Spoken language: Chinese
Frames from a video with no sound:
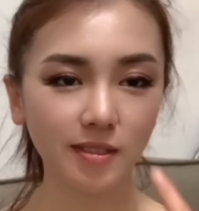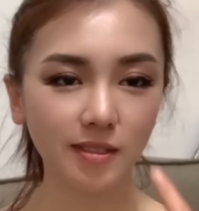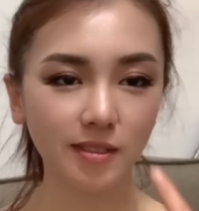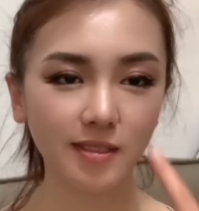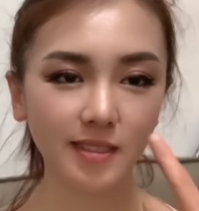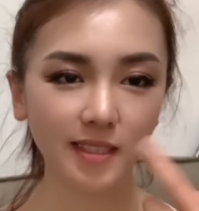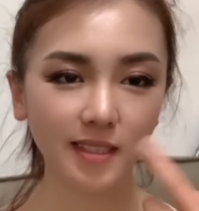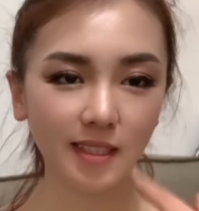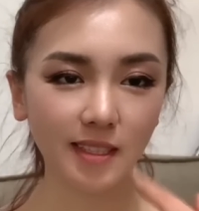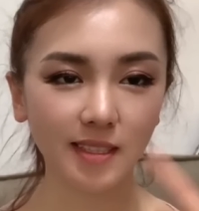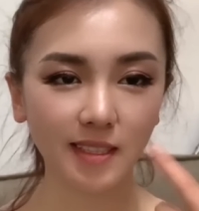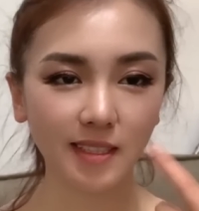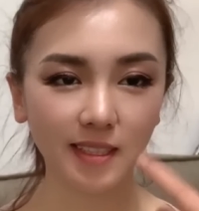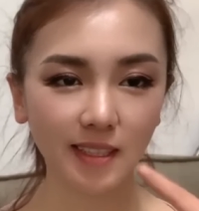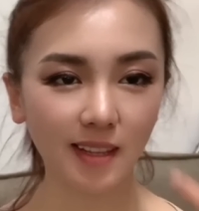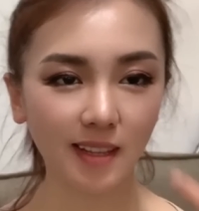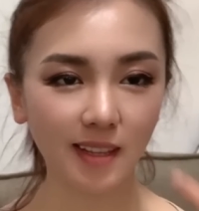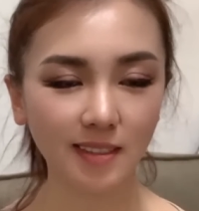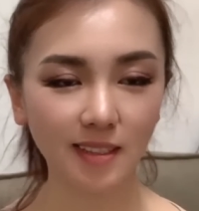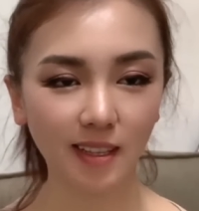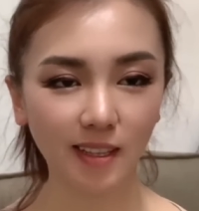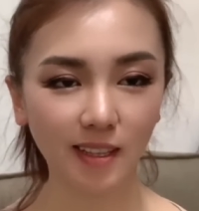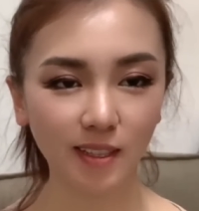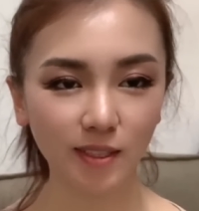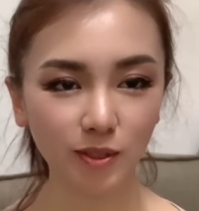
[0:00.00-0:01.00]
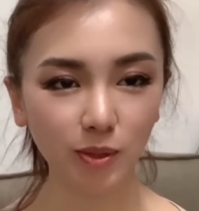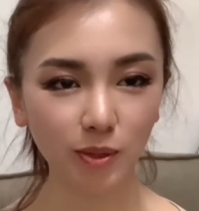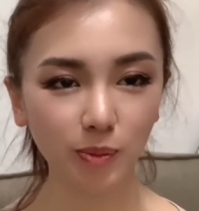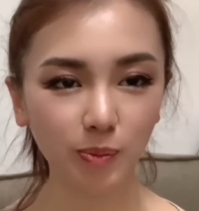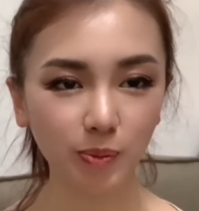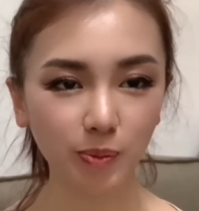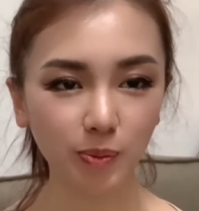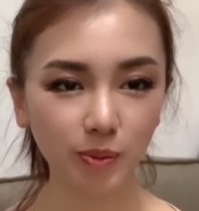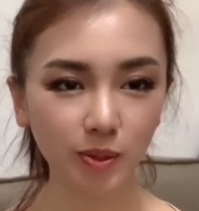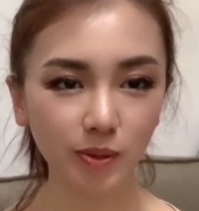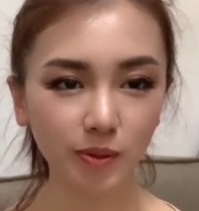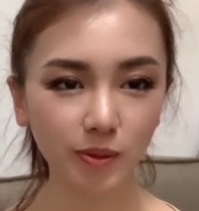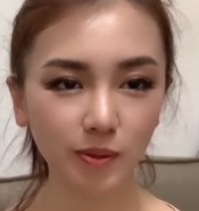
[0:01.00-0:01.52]
这个脸呢都不
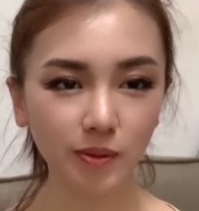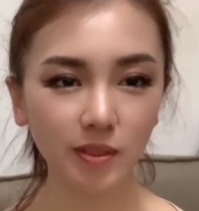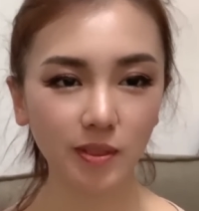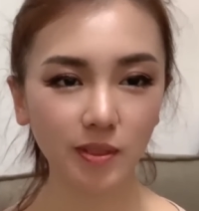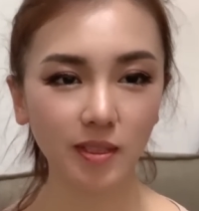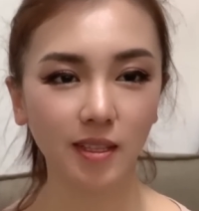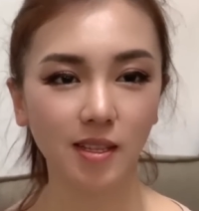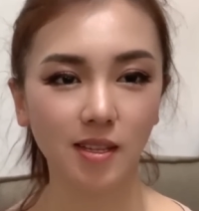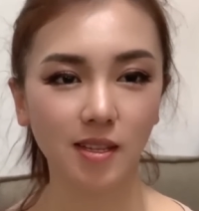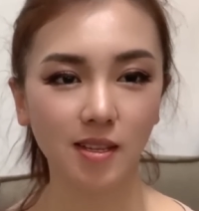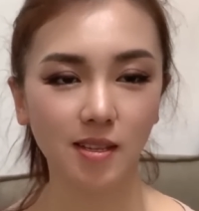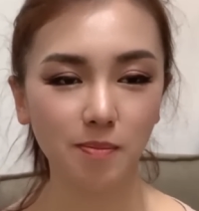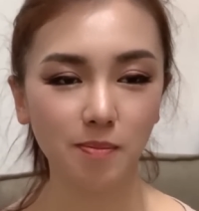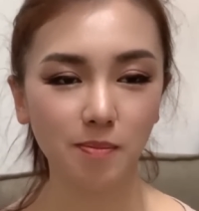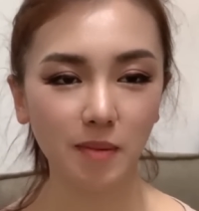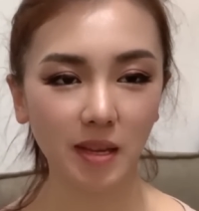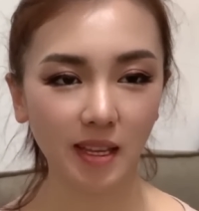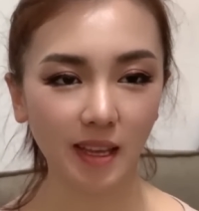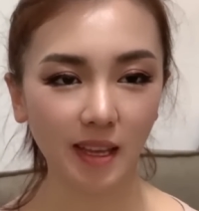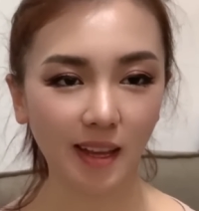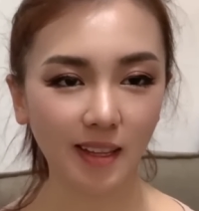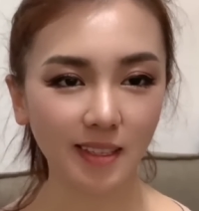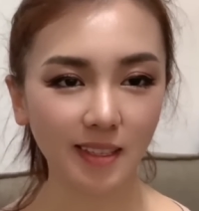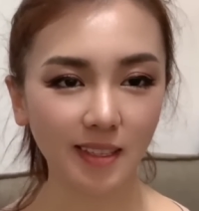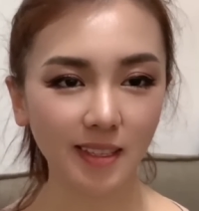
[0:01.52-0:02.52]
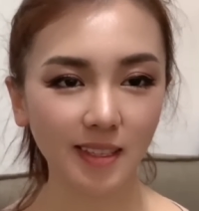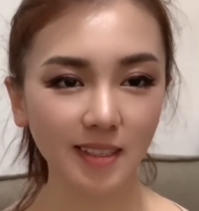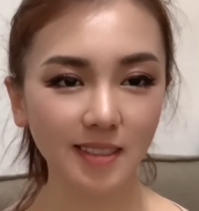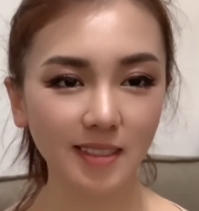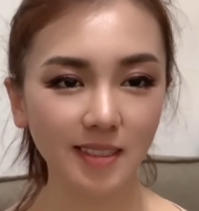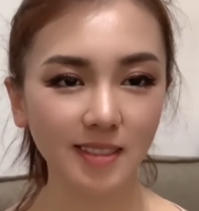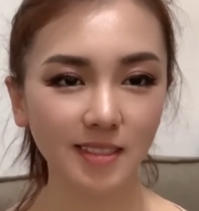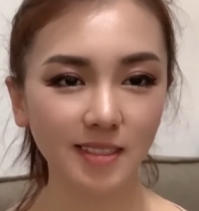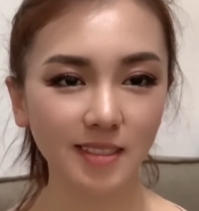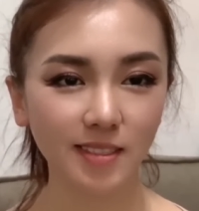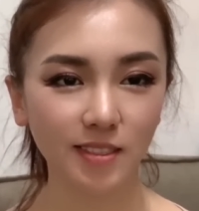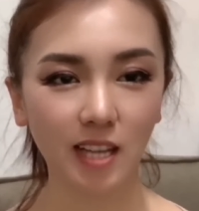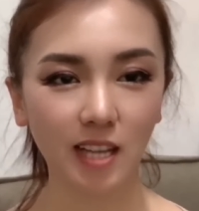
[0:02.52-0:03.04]
用美颜了，
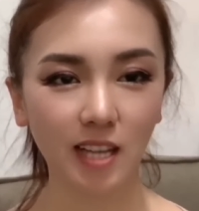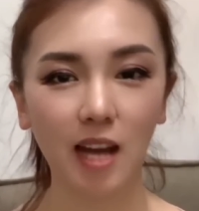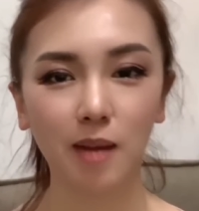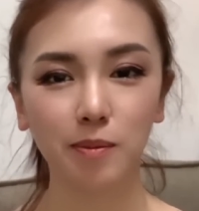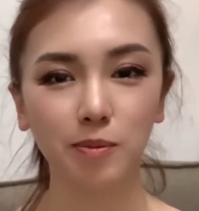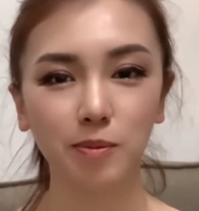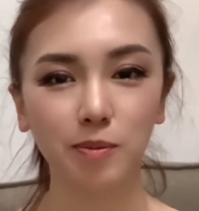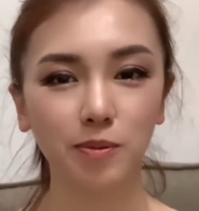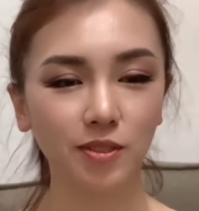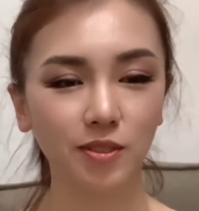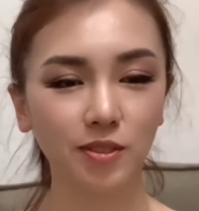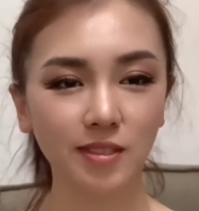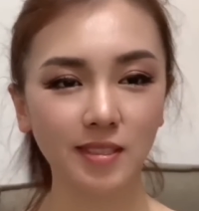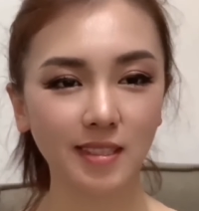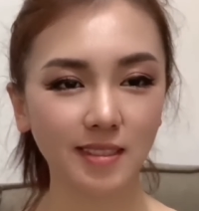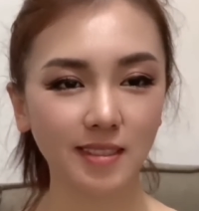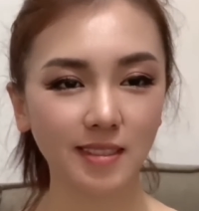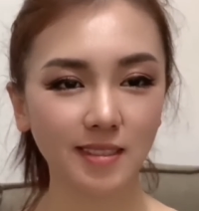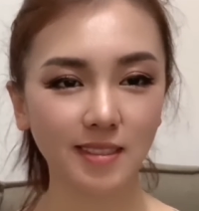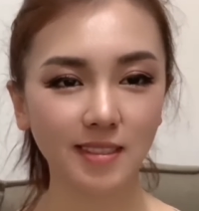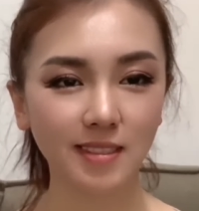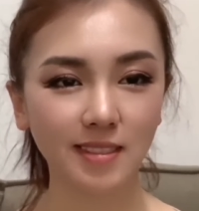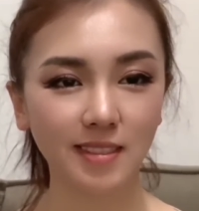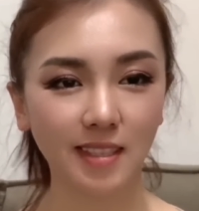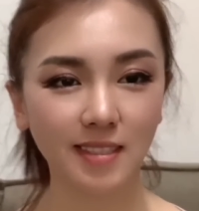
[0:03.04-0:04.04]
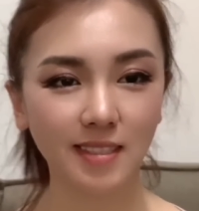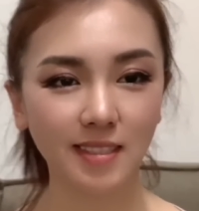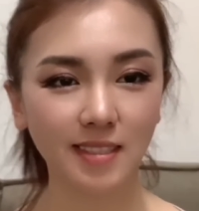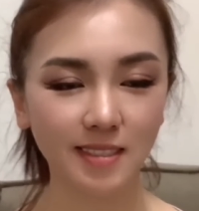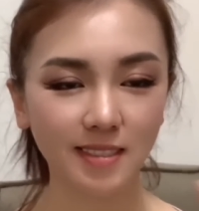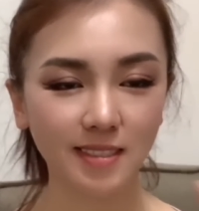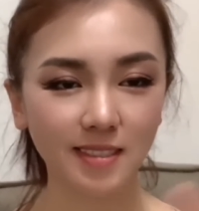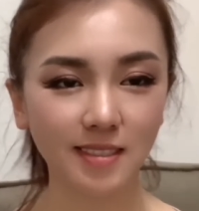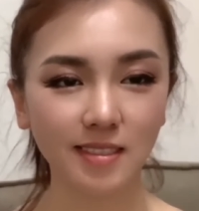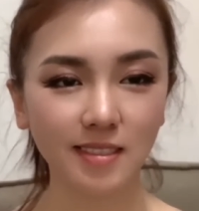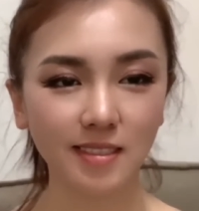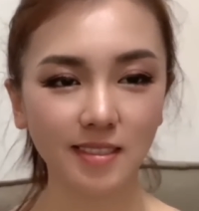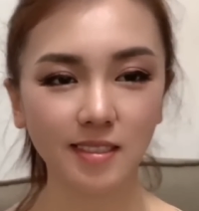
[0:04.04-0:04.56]
就差不多就行了。这脸型
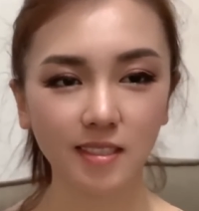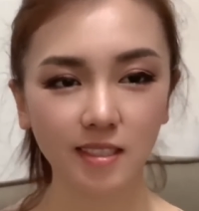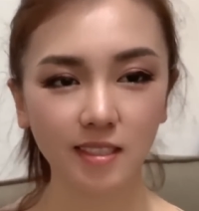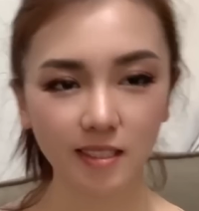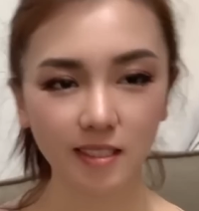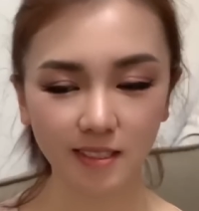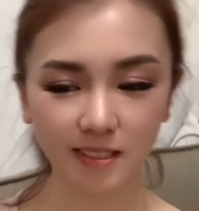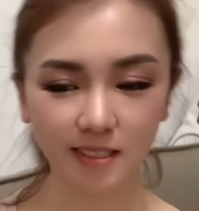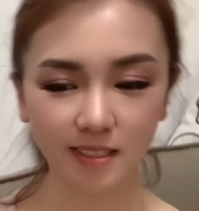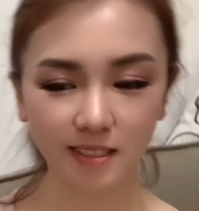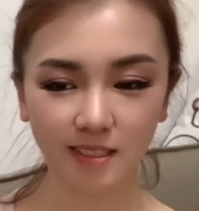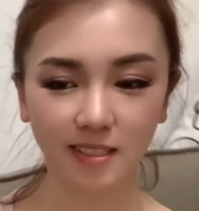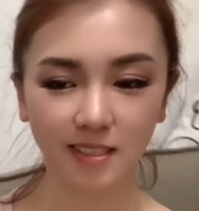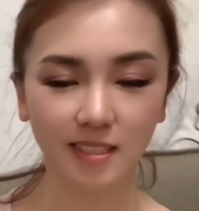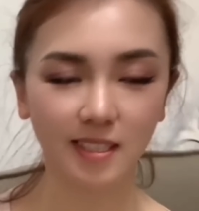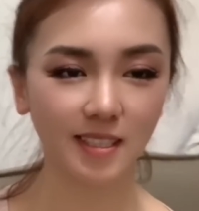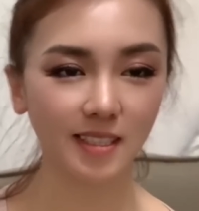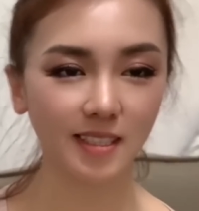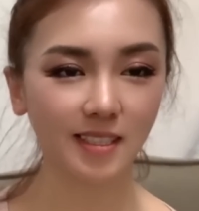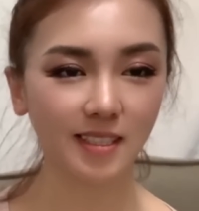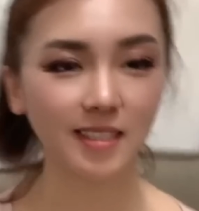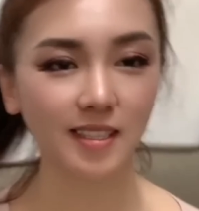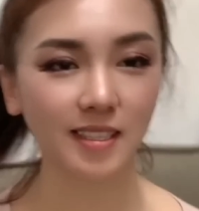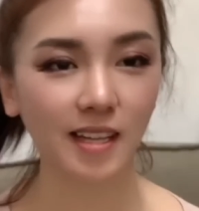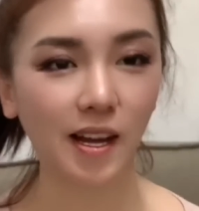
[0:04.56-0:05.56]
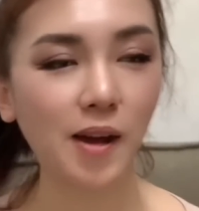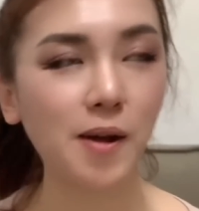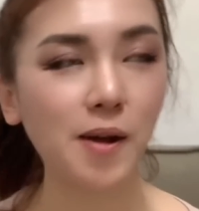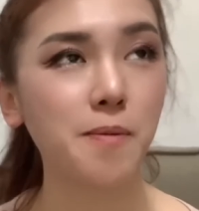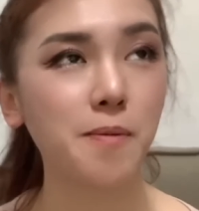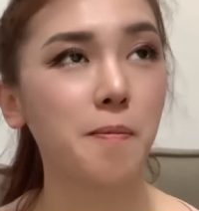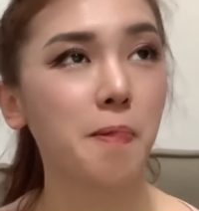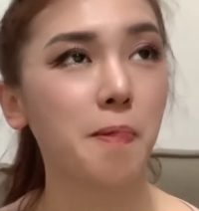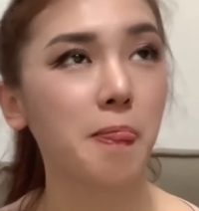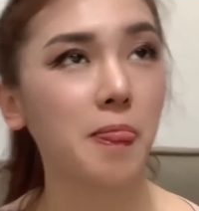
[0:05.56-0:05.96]
已经可以了啊。